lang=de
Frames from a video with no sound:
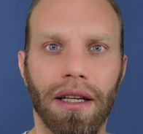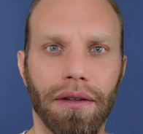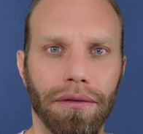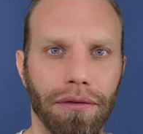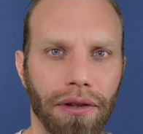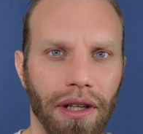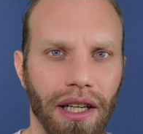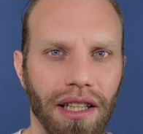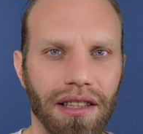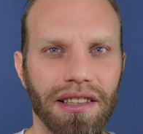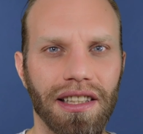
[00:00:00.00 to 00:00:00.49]

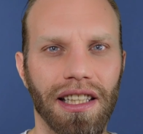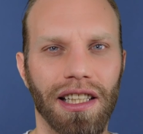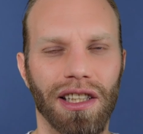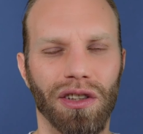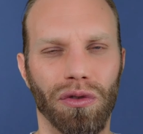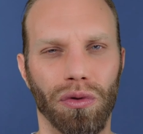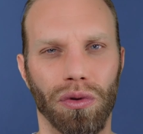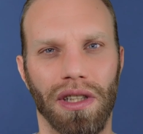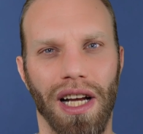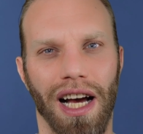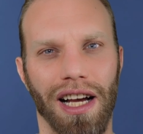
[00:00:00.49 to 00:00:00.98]
finanziell
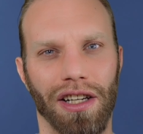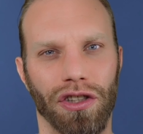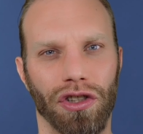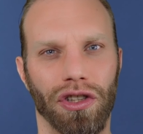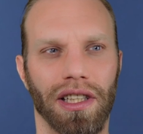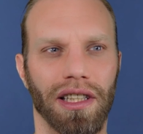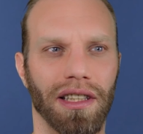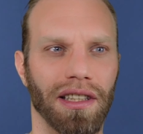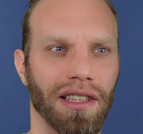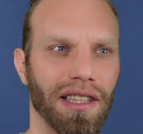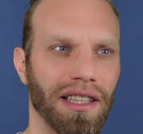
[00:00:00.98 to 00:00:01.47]
gut
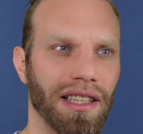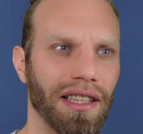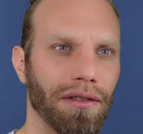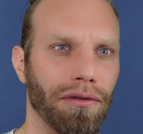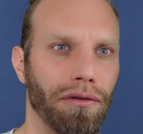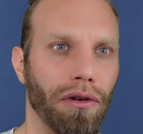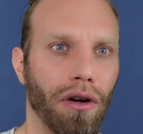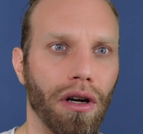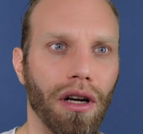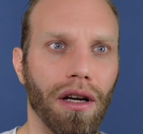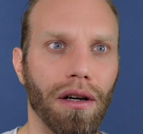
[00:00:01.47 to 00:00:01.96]
dastehen, die
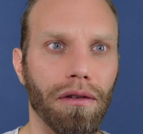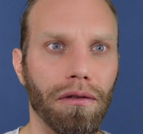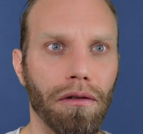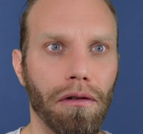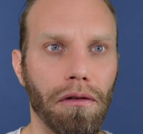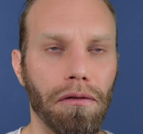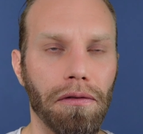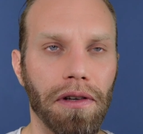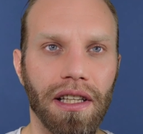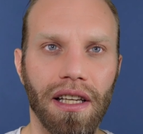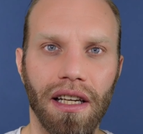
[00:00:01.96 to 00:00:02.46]
voller
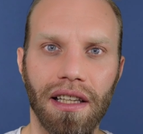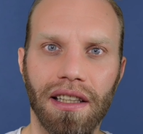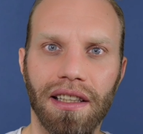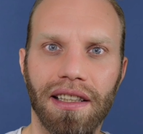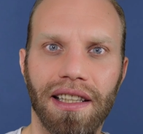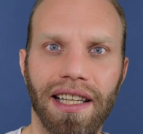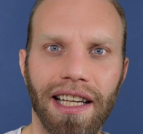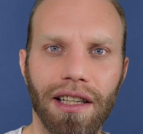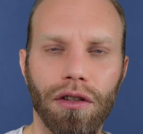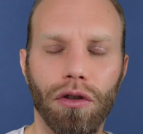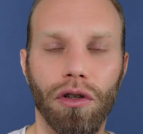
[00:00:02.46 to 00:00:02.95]

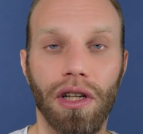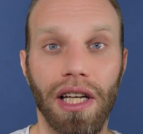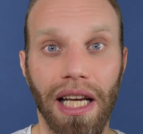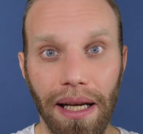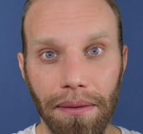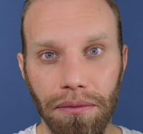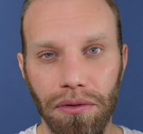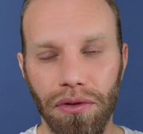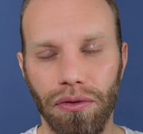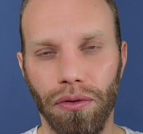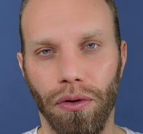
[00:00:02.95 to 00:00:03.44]
Vitalität und
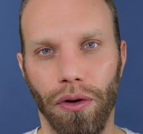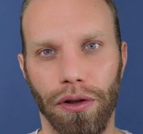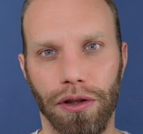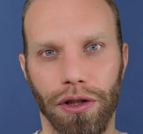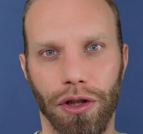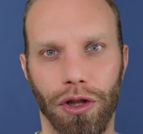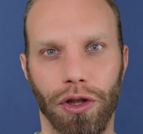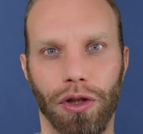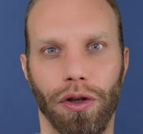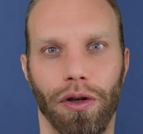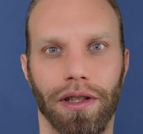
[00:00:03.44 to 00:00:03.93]

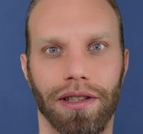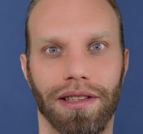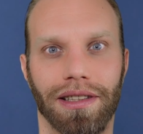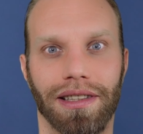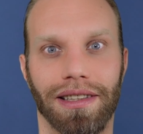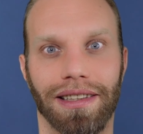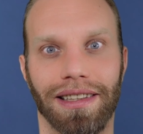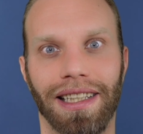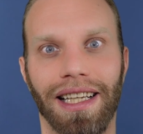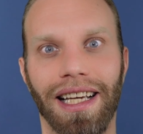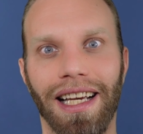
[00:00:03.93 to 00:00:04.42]
Lebensfreude strotzen,